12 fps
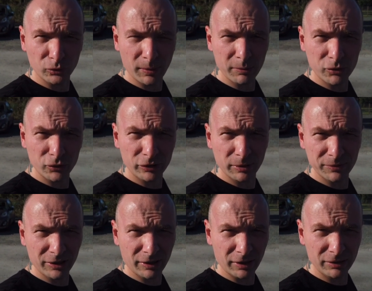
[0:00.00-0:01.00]
zum Abschluss gibt
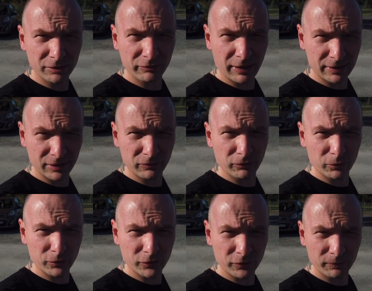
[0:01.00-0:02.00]
es ein kleines Fazit
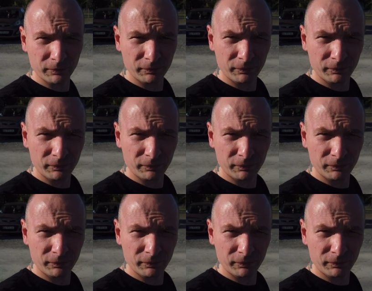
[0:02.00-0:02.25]
von uns.